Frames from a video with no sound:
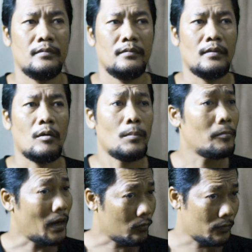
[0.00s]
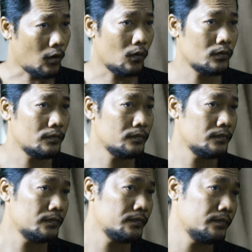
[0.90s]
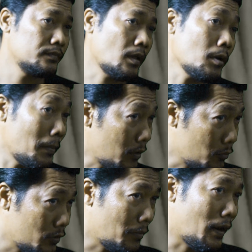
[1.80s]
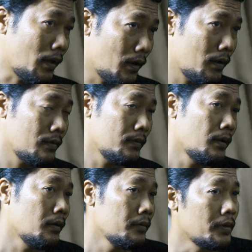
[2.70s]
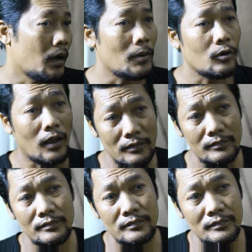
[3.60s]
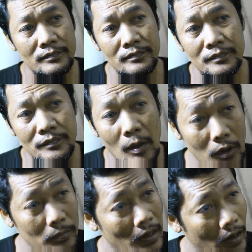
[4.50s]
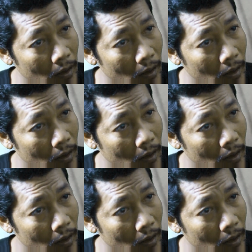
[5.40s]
Ya aku butuh tahu dong, kamu semalam kemana? Kamu tahu kan? Aku telepon kamu